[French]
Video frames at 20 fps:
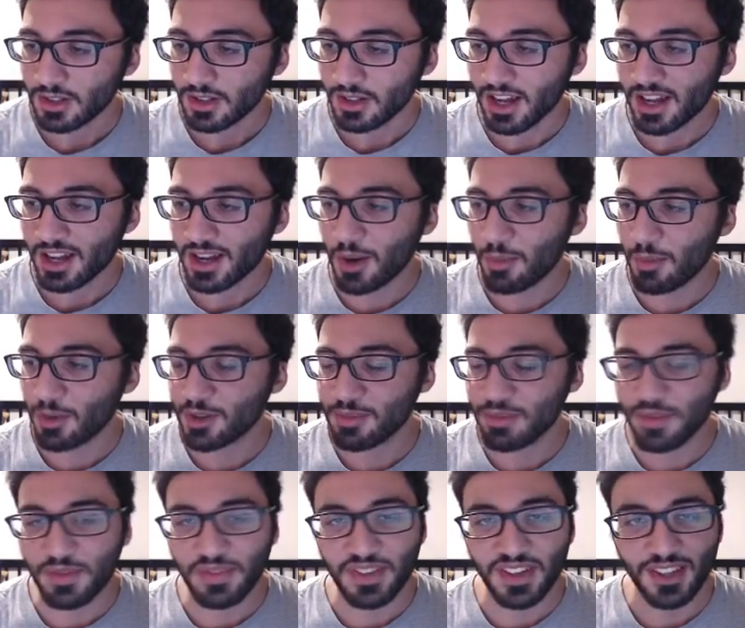et comment je
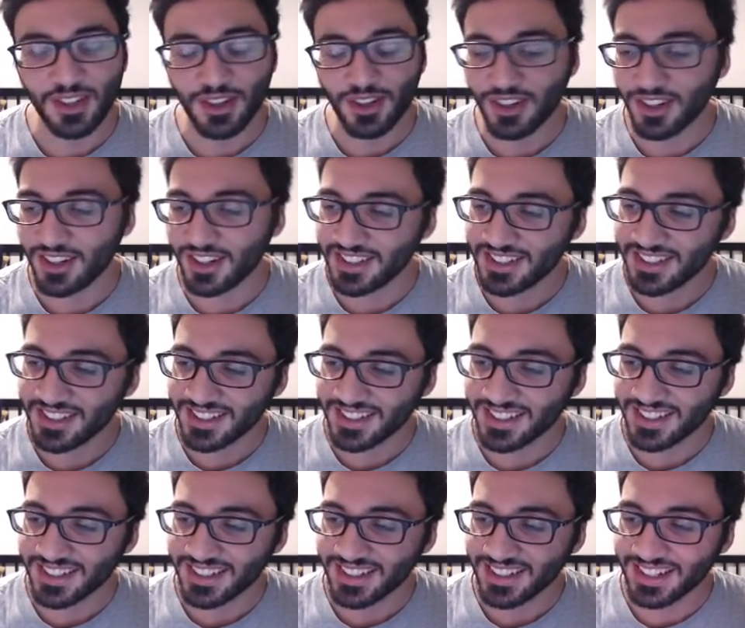me fais troll.
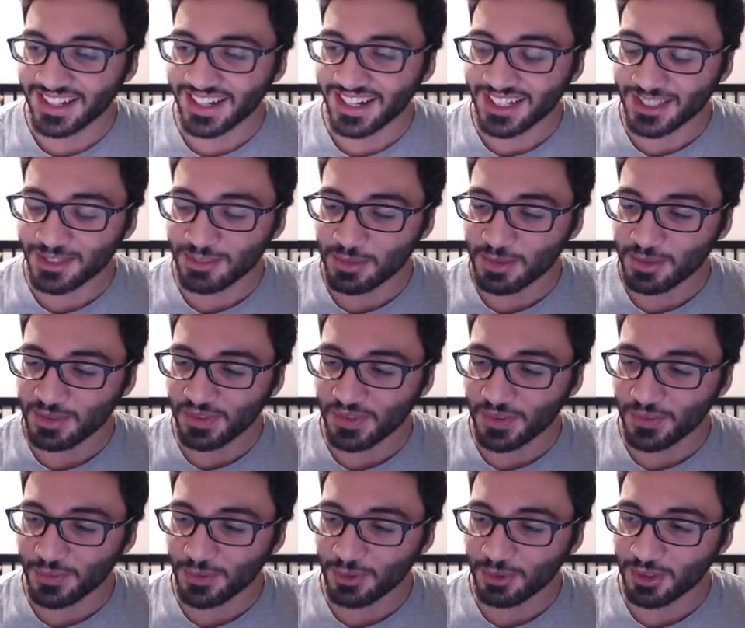Ah, je me suis
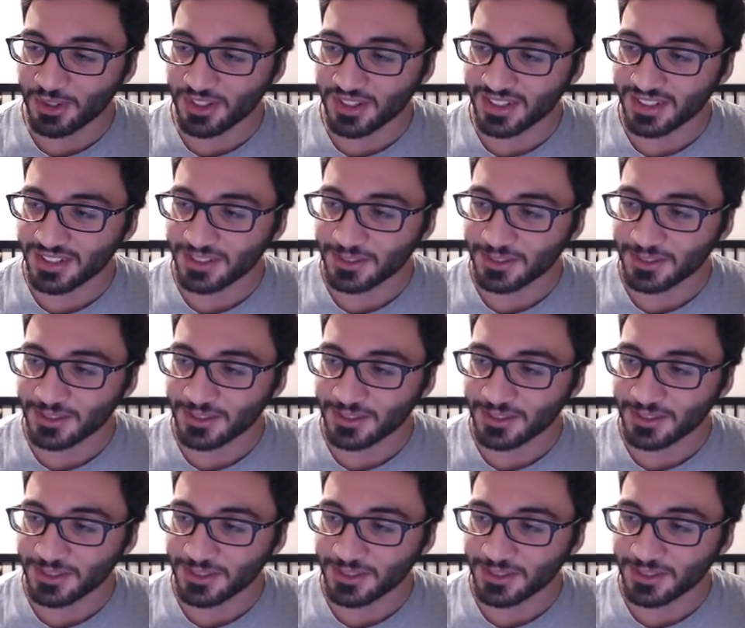fait full troll.